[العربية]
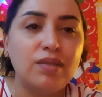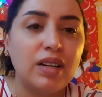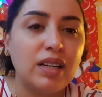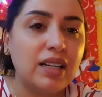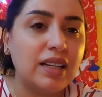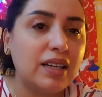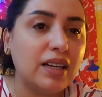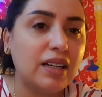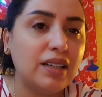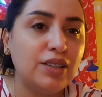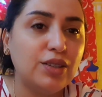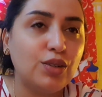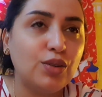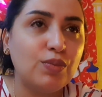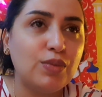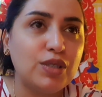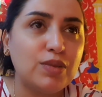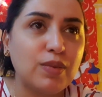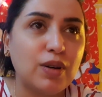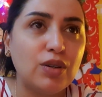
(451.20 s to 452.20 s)
فالله
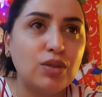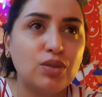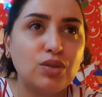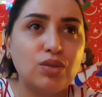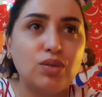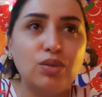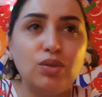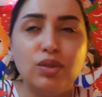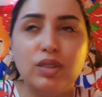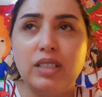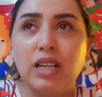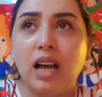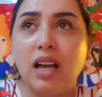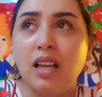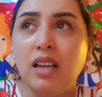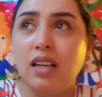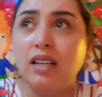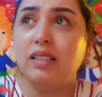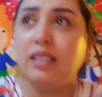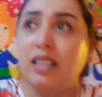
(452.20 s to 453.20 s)
يخليكم ما تبقاوش تقولوا لي
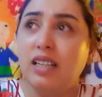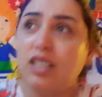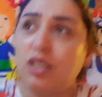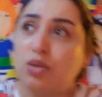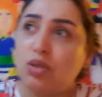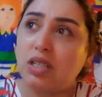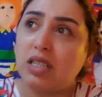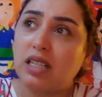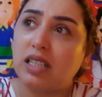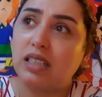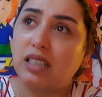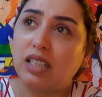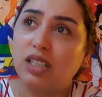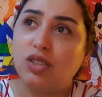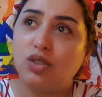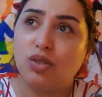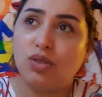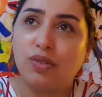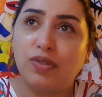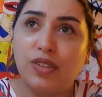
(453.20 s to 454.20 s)
ناري
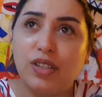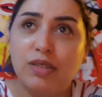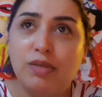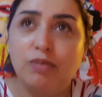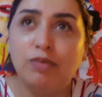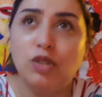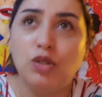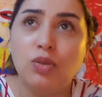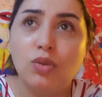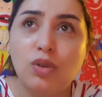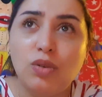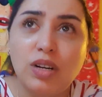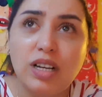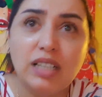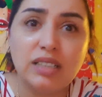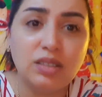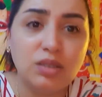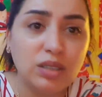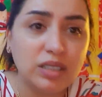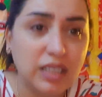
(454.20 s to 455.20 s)
وتتقدري تشوفيه هو
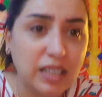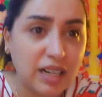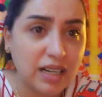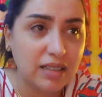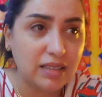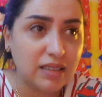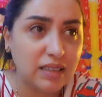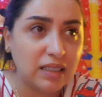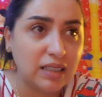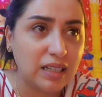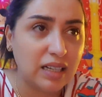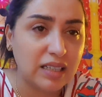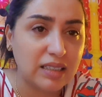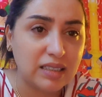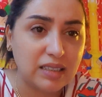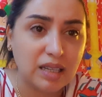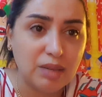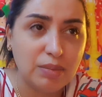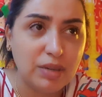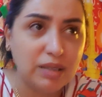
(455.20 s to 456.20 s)
وهادي وانا راه
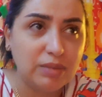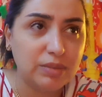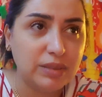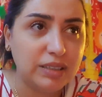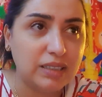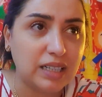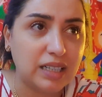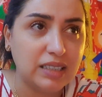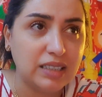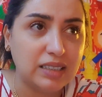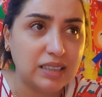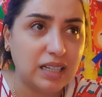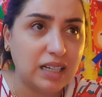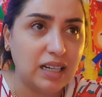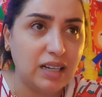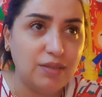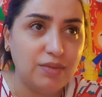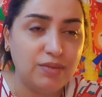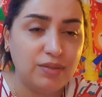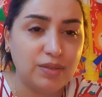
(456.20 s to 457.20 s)
طلقت دابا البنات راني
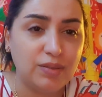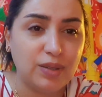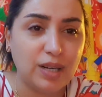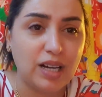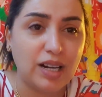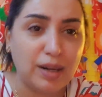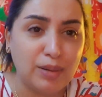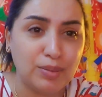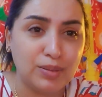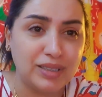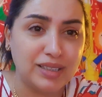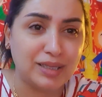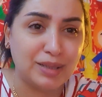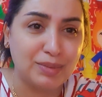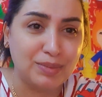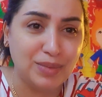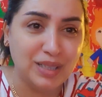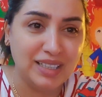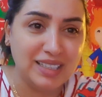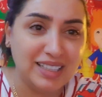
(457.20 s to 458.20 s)
طالعه قرف
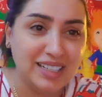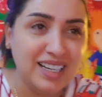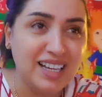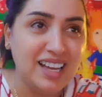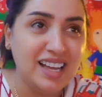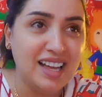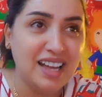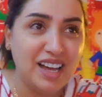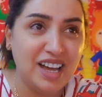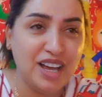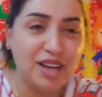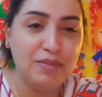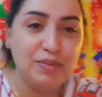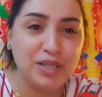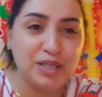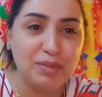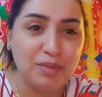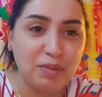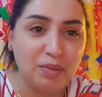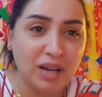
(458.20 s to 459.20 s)
نكمل
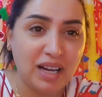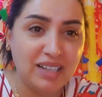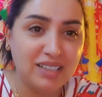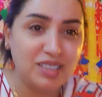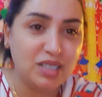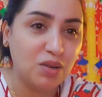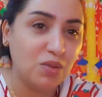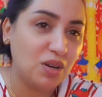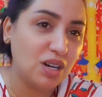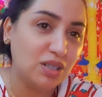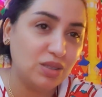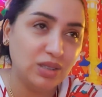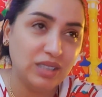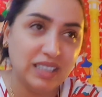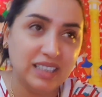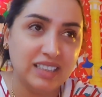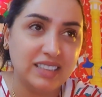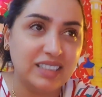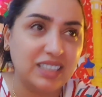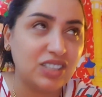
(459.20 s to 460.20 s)
عامين ما بقى ليا والو
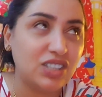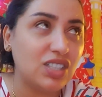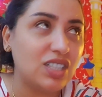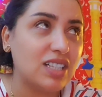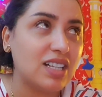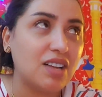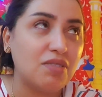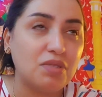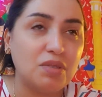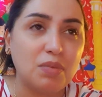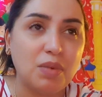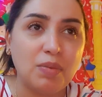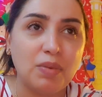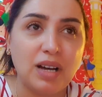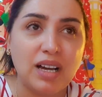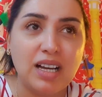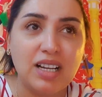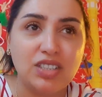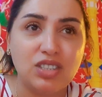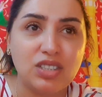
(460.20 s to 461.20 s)
يعني داكشي صافي ما
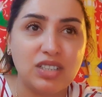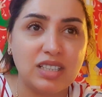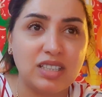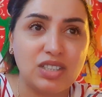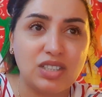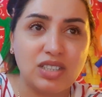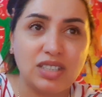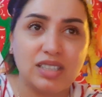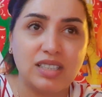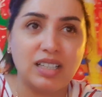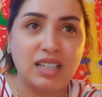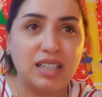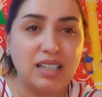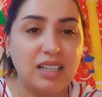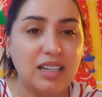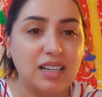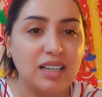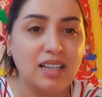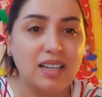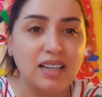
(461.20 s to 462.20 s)
بقاش داكشي
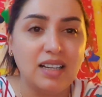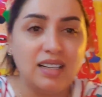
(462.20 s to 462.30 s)
ديال